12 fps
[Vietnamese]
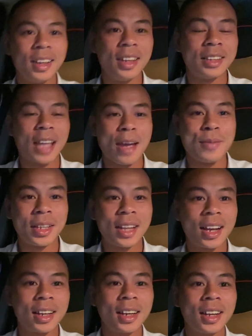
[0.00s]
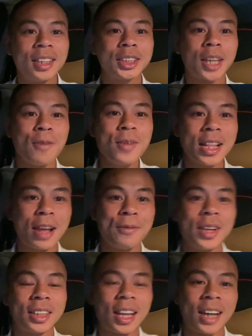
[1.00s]
Hiện tại mình đang uh, sống và
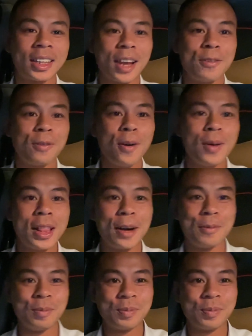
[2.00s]
làm việc tại thành phố Hòa Lộc